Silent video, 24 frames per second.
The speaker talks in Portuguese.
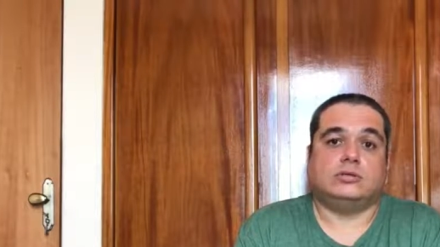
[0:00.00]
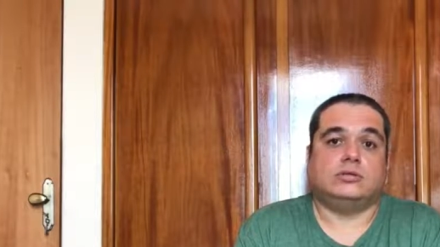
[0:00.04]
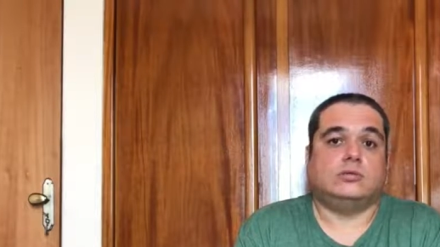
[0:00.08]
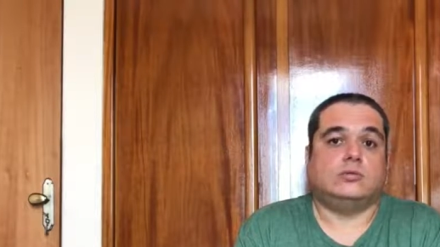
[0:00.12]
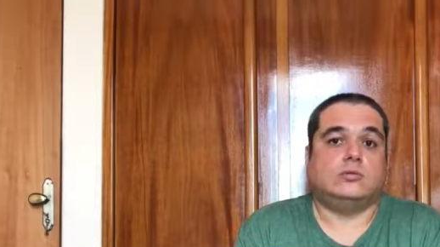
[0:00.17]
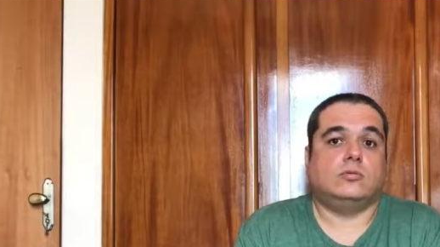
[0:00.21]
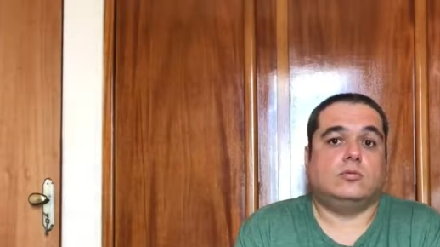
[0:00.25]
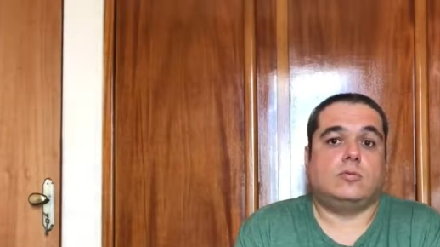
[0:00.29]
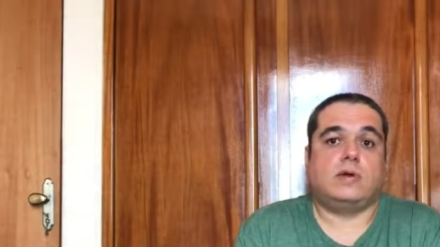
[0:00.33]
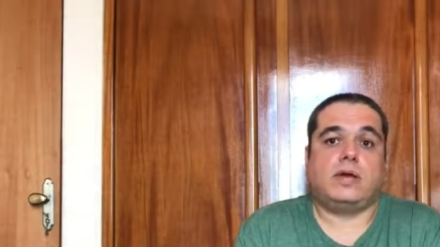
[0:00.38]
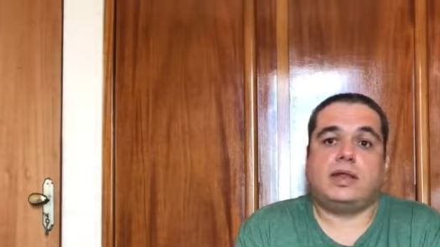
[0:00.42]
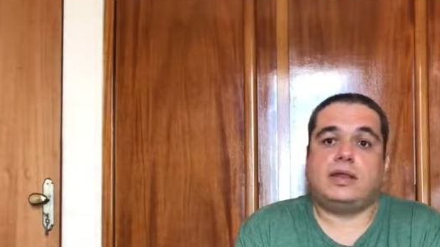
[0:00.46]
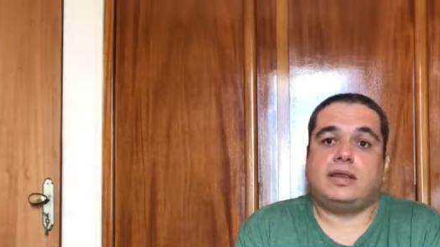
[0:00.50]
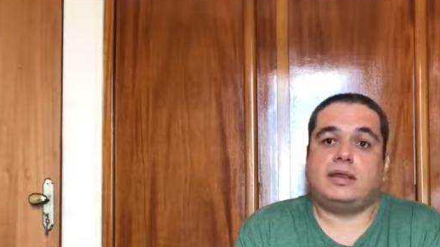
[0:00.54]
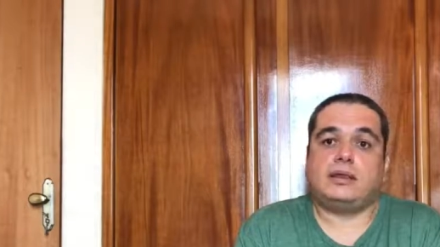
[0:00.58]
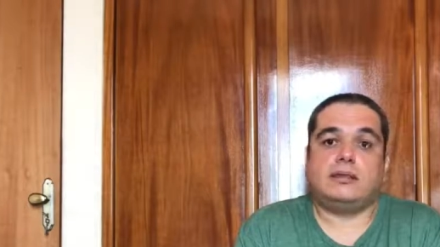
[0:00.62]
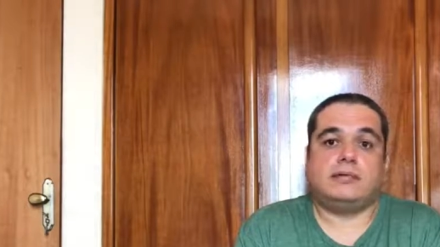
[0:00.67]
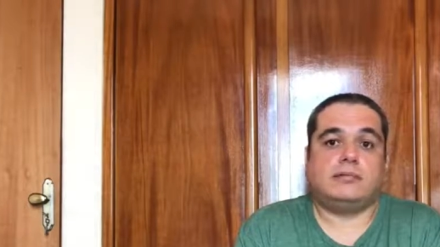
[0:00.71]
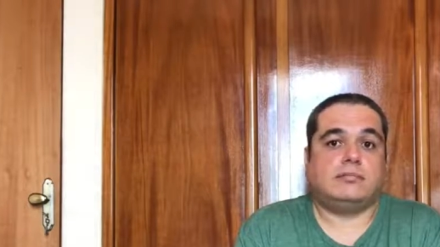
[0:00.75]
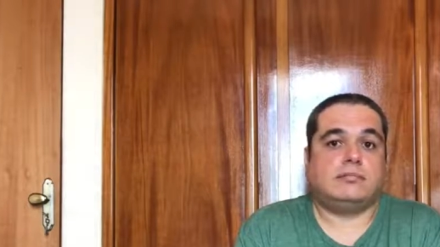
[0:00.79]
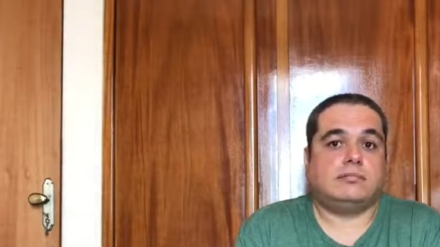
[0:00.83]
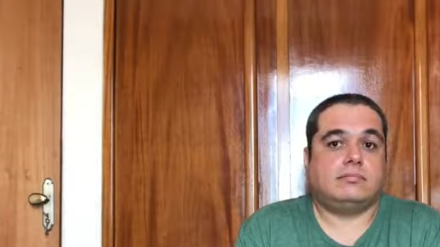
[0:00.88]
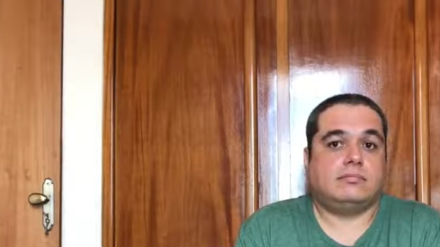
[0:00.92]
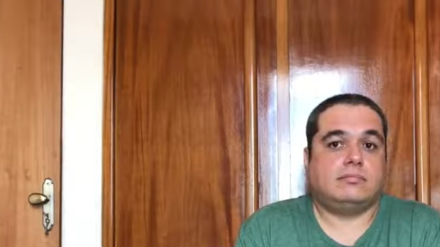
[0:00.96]
não é
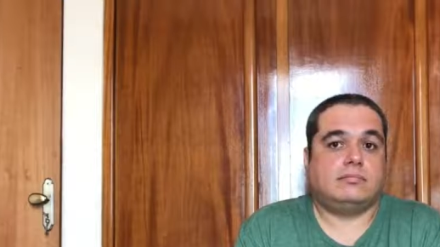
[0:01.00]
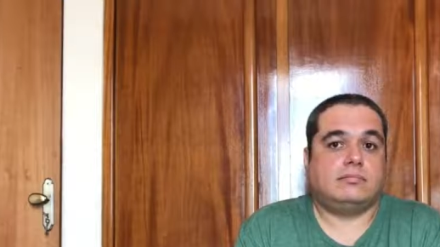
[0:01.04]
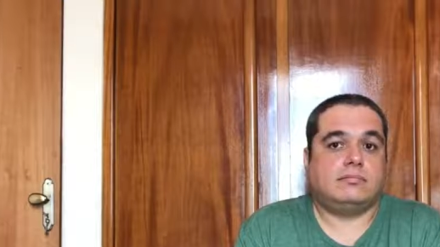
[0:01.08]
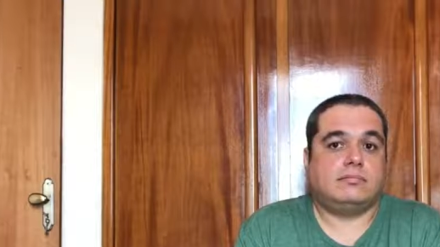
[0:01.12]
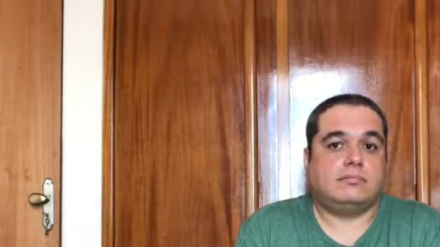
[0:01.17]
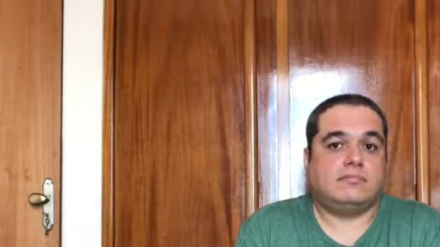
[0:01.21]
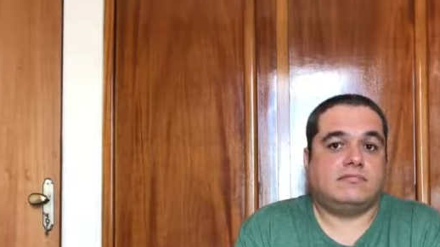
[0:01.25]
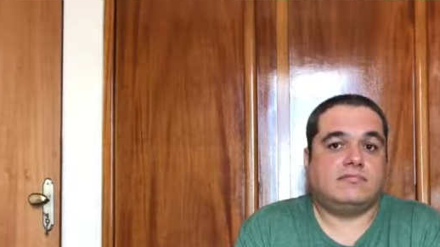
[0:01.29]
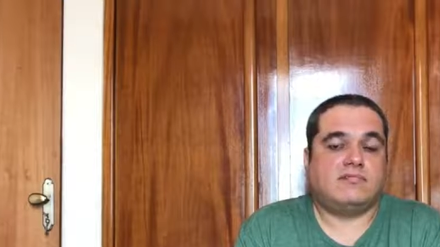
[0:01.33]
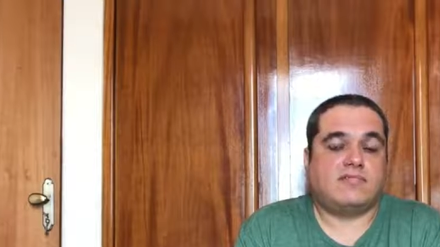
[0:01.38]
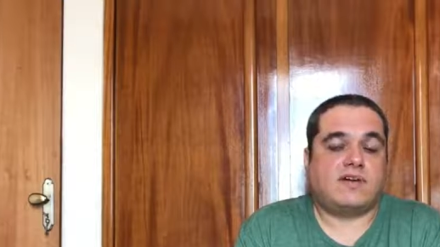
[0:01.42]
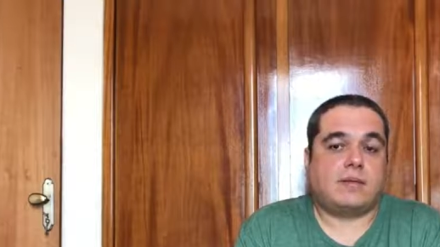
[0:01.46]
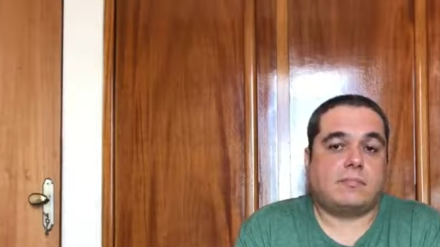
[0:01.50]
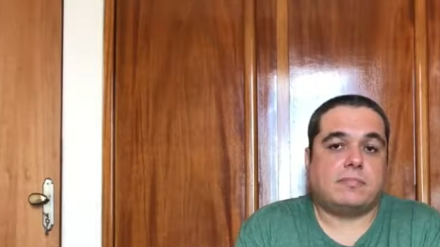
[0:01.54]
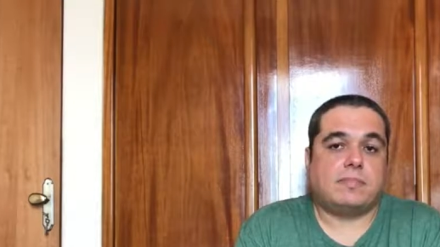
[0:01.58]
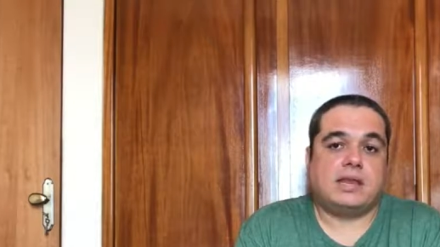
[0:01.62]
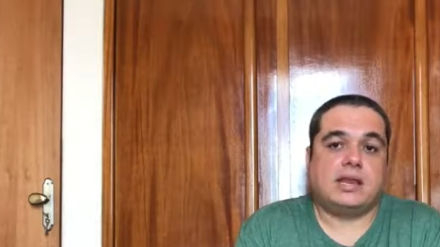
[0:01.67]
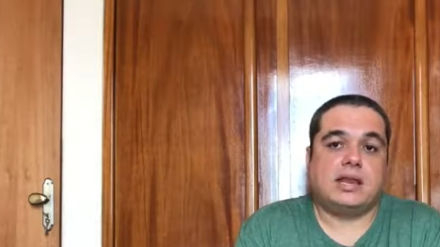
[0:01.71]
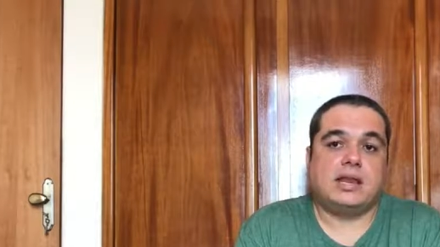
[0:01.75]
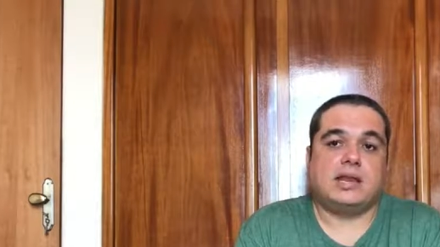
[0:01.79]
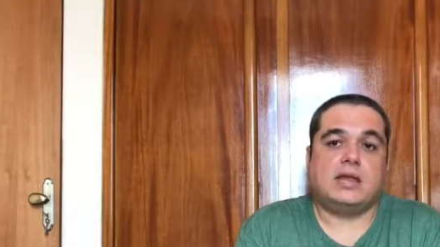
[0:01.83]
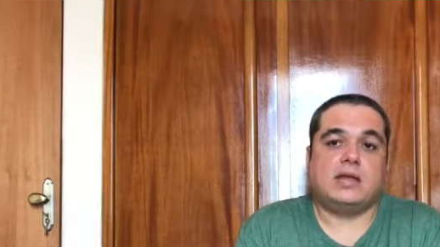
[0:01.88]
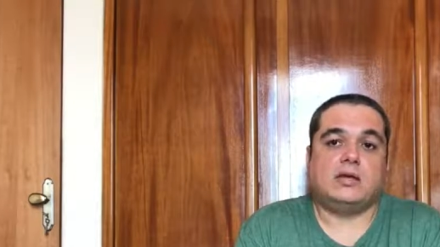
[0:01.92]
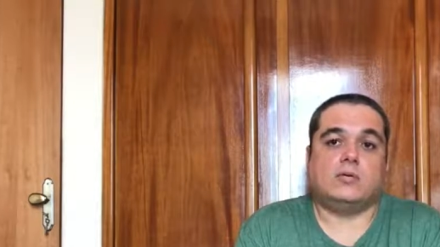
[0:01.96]

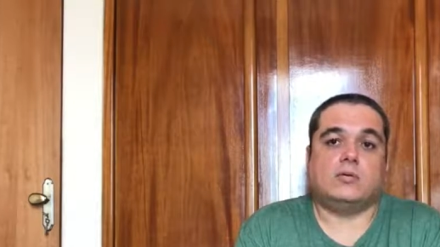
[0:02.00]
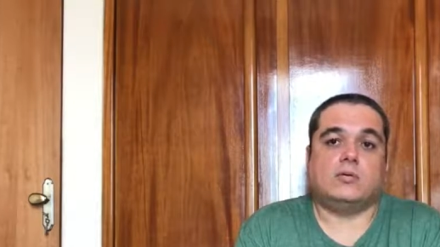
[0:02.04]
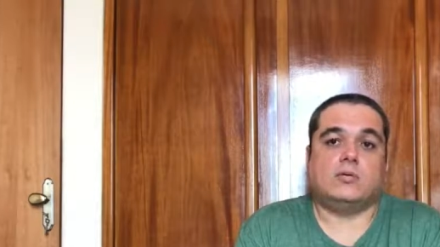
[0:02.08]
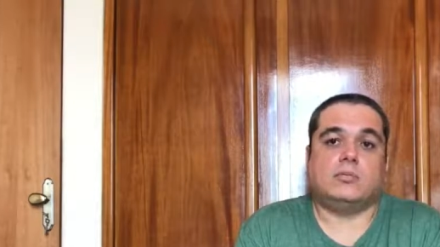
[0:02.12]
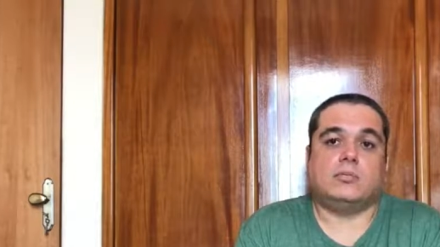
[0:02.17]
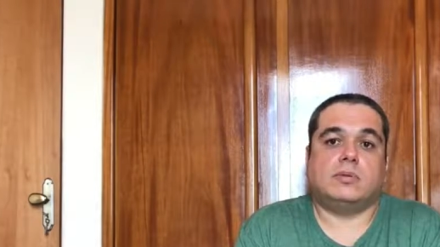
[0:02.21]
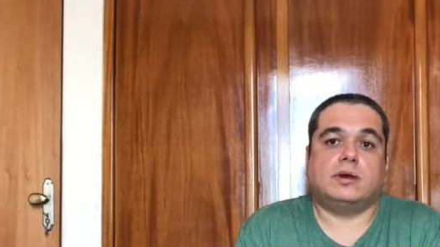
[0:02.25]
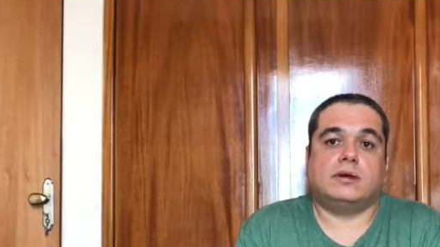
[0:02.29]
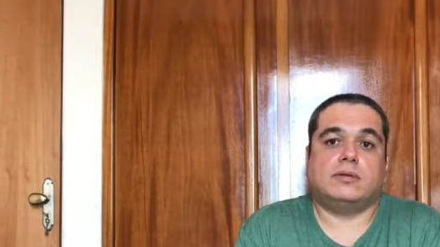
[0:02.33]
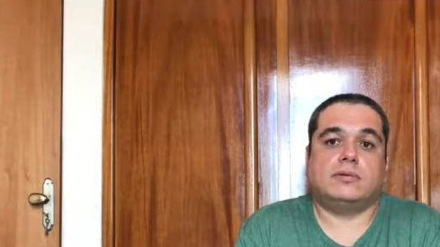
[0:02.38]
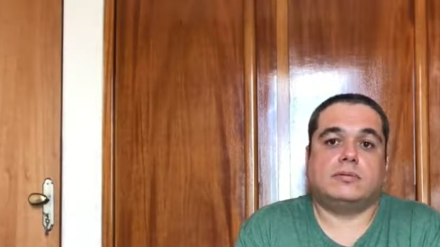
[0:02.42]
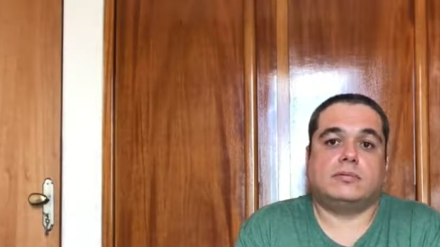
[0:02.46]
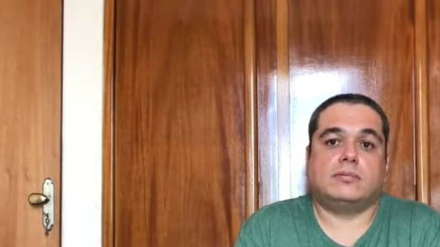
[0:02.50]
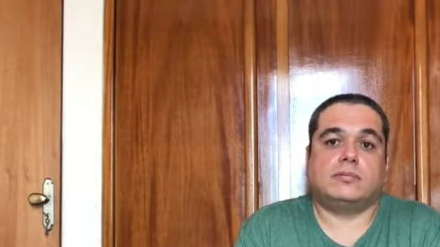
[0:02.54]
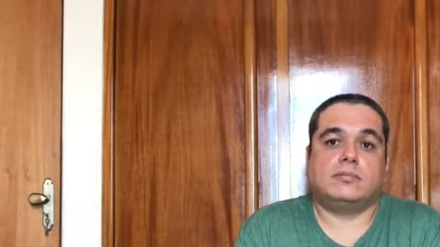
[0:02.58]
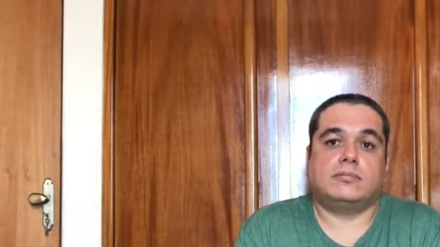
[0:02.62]
família nenhuma,